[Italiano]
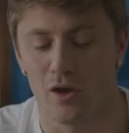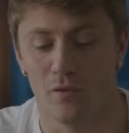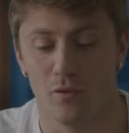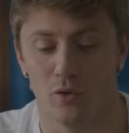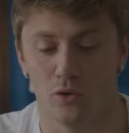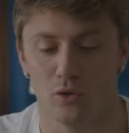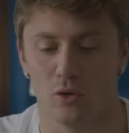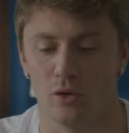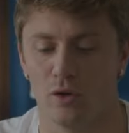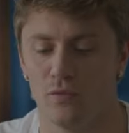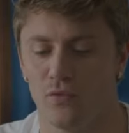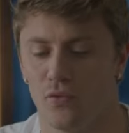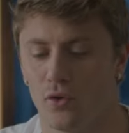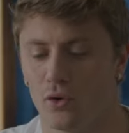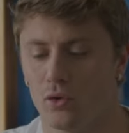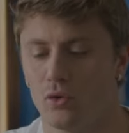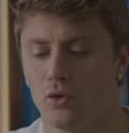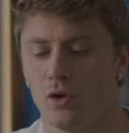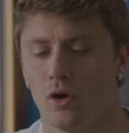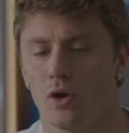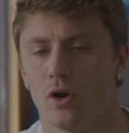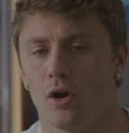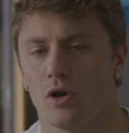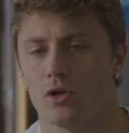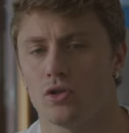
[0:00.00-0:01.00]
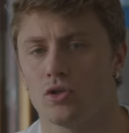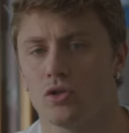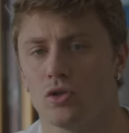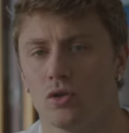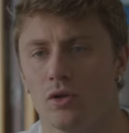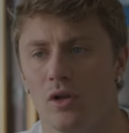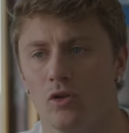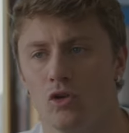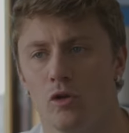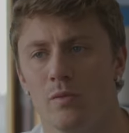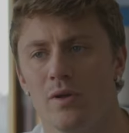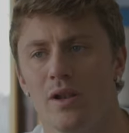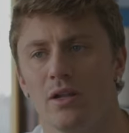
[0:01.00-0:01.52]
Io ho avuto un infortunio grosso
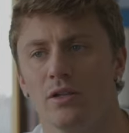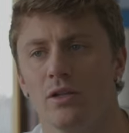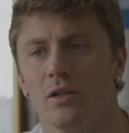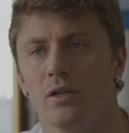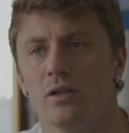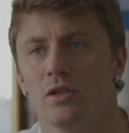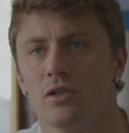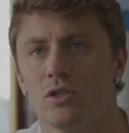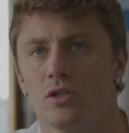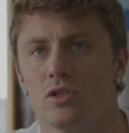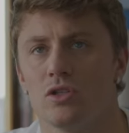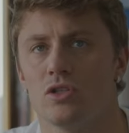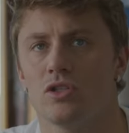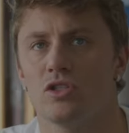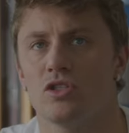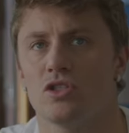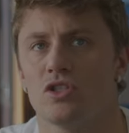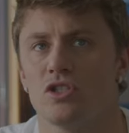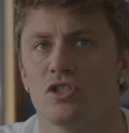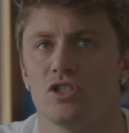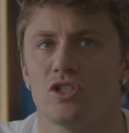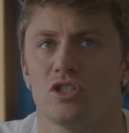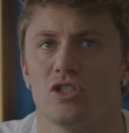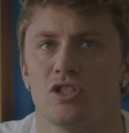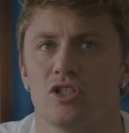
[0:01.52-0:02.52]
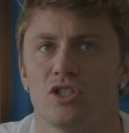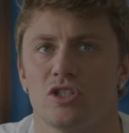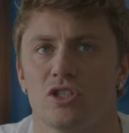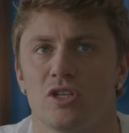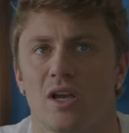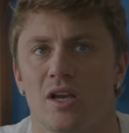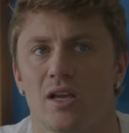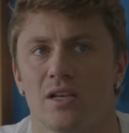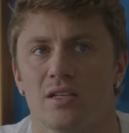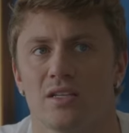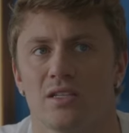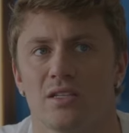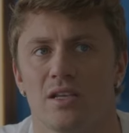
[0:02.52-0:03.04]
nel
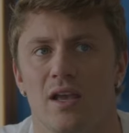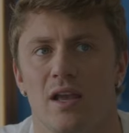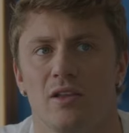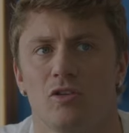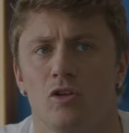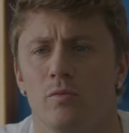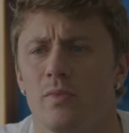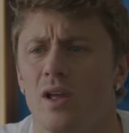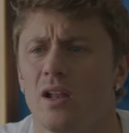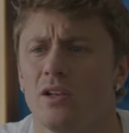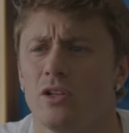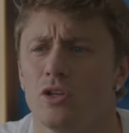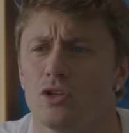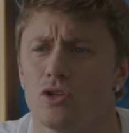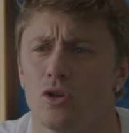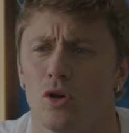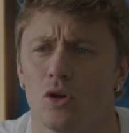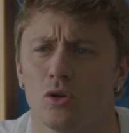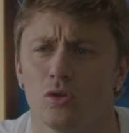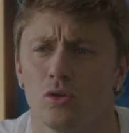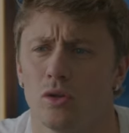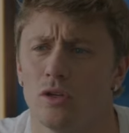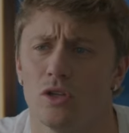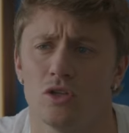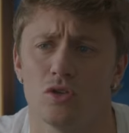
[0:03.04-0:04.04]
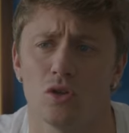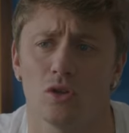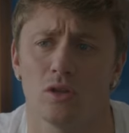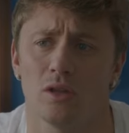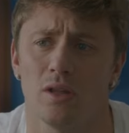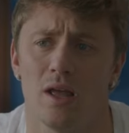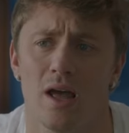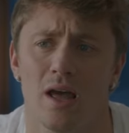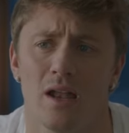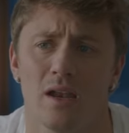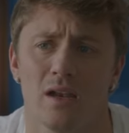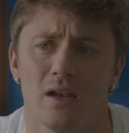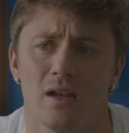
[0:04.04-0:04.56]
2017-2018,
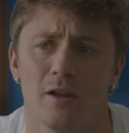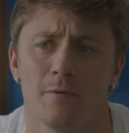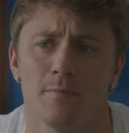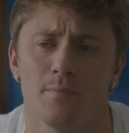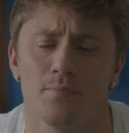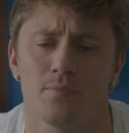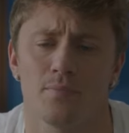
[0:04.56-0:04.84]
18 anni.